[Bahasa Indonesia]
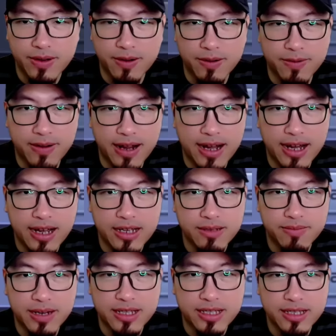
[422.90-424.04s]
Alright,
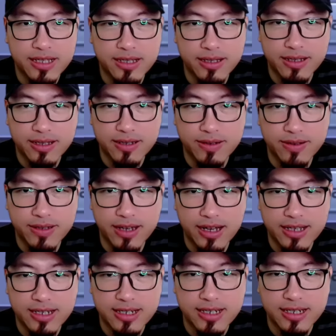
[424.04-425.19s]
mat.
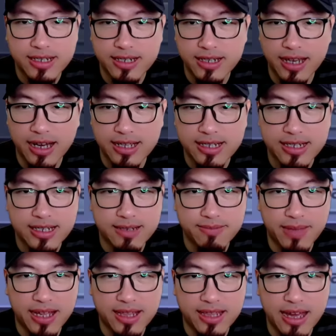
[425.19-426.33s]
Yes, yes,
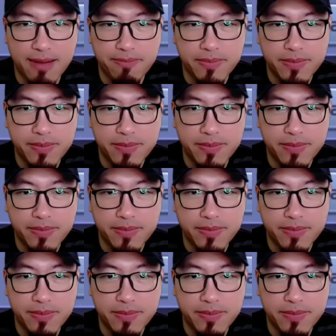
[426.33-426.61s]
mantap.